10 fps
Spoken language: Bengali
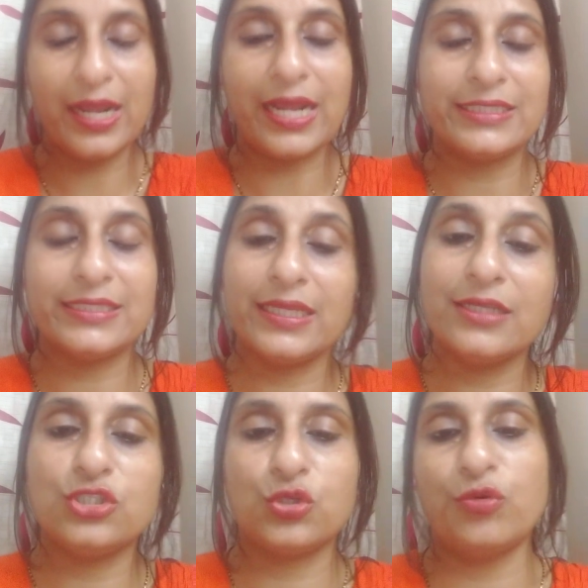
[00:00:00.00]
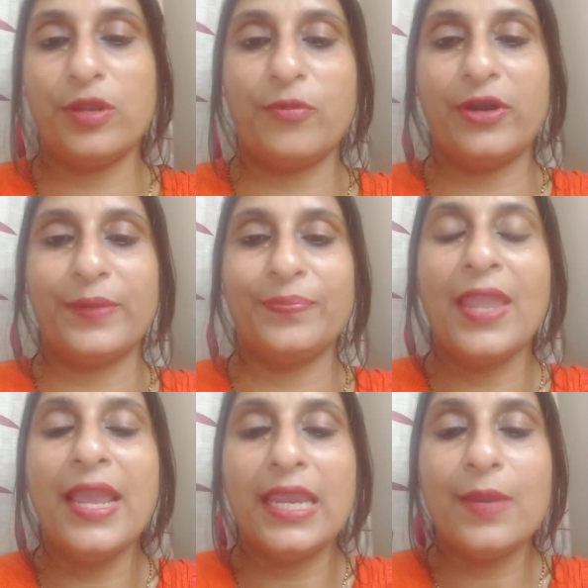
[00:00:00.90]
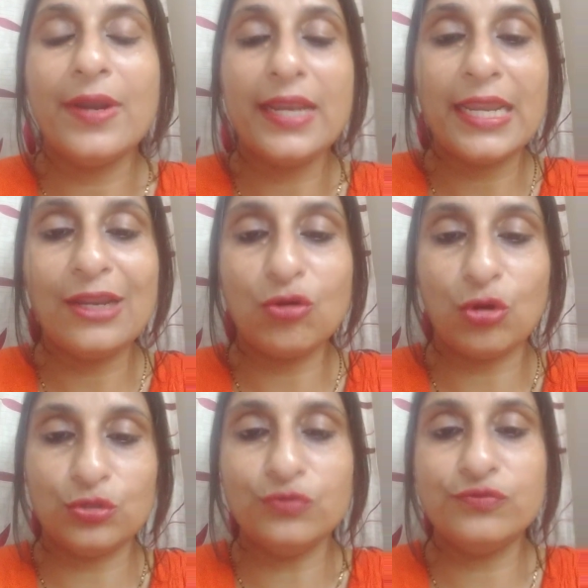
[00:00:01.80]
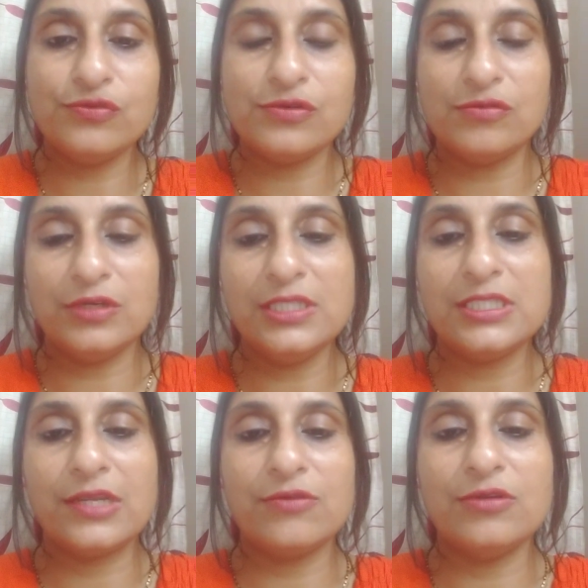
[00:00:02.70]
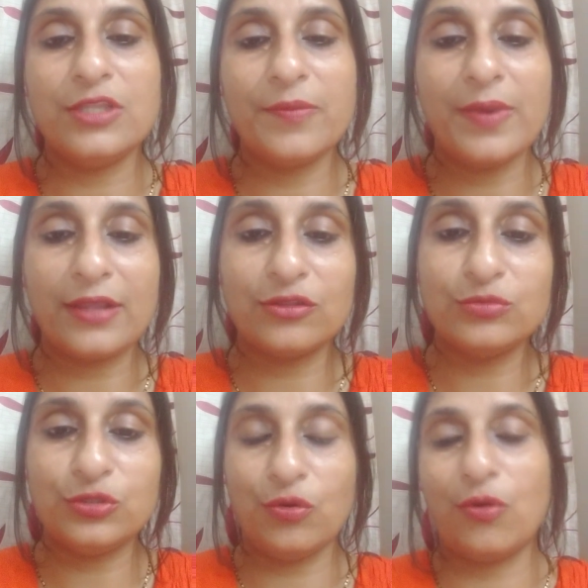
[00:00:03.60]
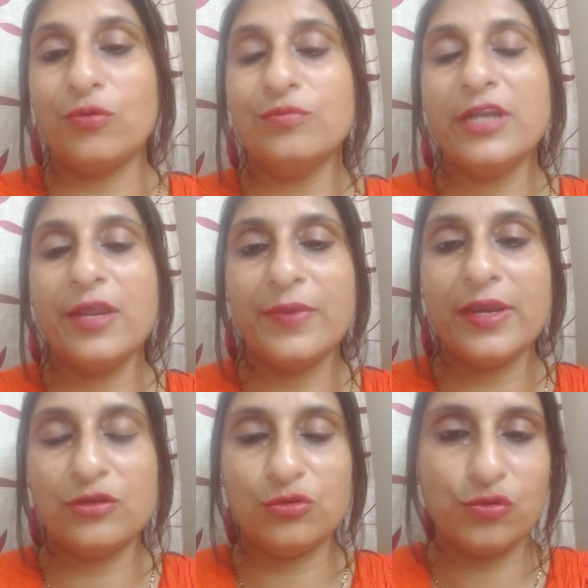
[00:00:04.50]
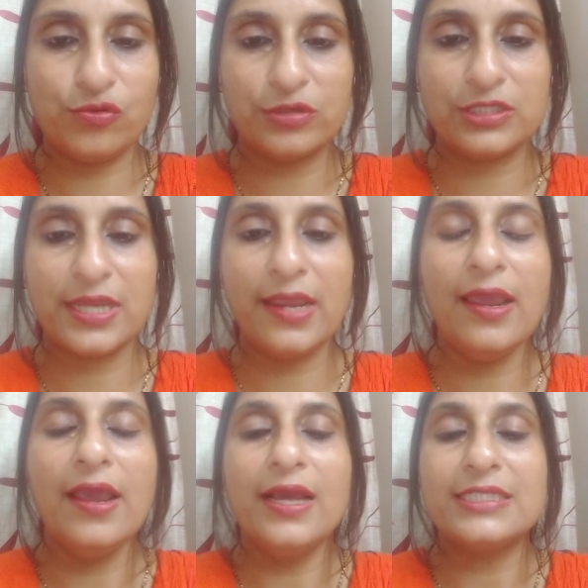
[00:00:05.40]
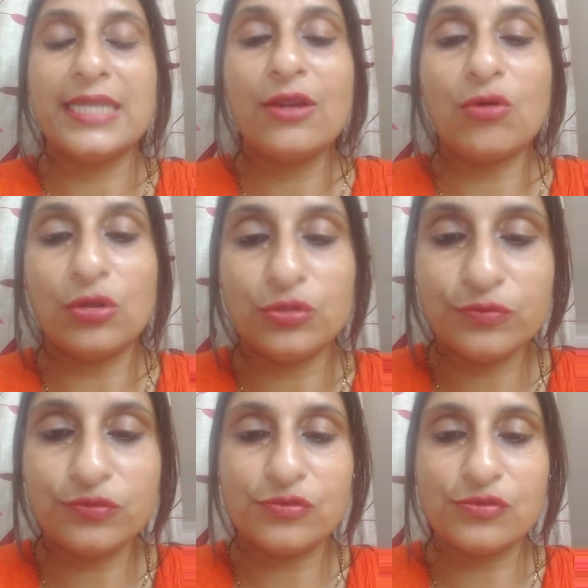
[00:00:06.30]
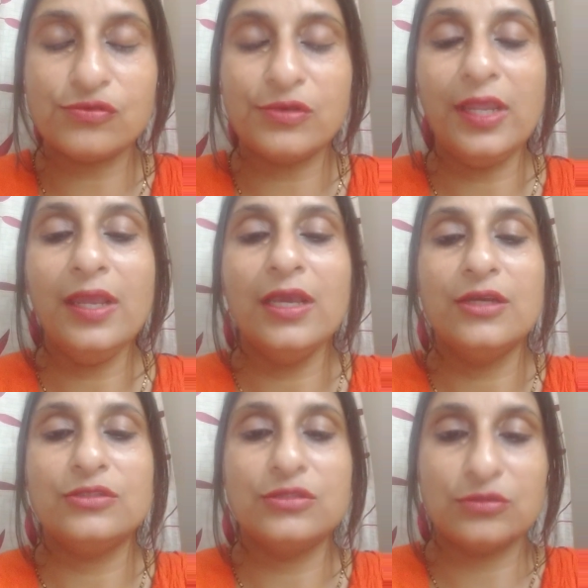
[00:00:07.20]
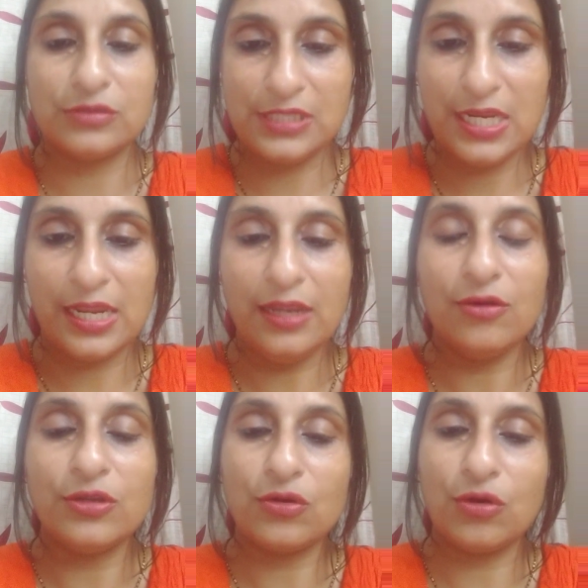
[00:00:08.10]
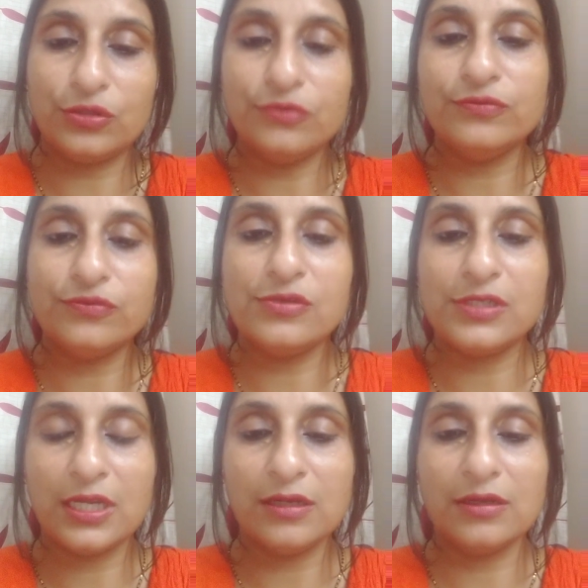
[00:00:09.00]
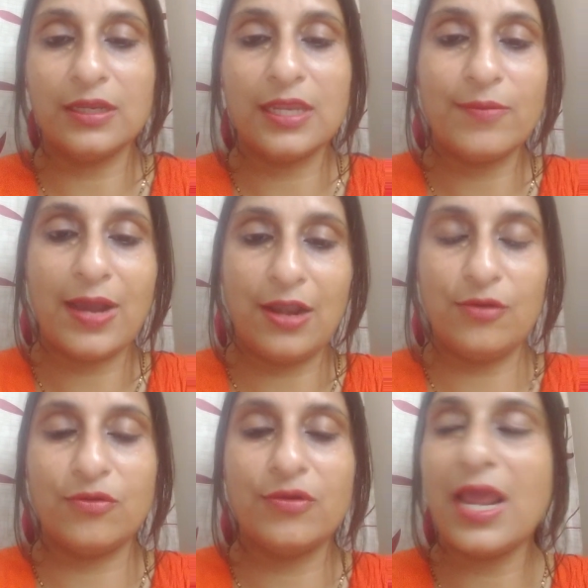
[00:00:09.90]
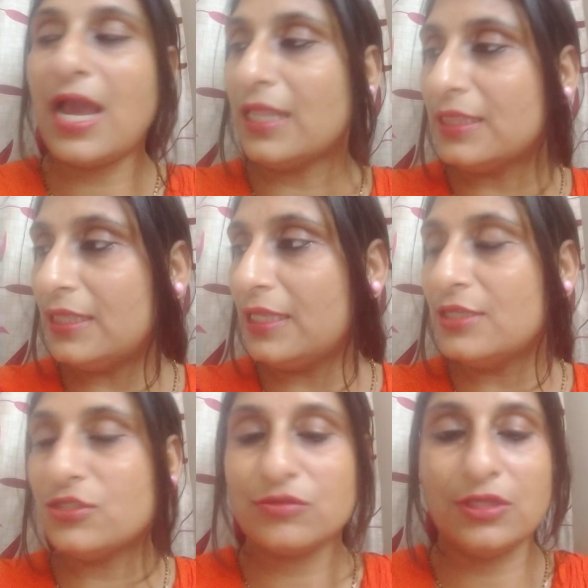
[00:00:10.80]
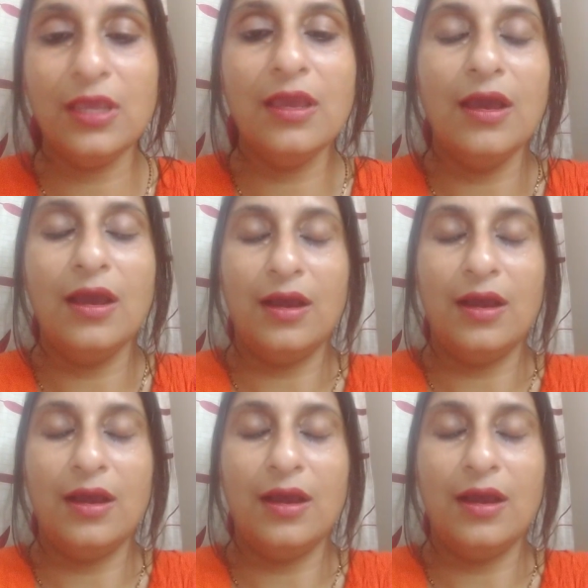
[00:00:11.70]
ফুলটা গাছ থেকে ঝরে পড়ে এবার এই কদম ফুলগুলি যেইগুলো দেখবেন একদম নরম টাইপের একটু হয়ে যায় সেই কদম ফুলগুলি নিয়ে ওই কদম ফুলটাকে ভালো করে হাত দিয়ে যদি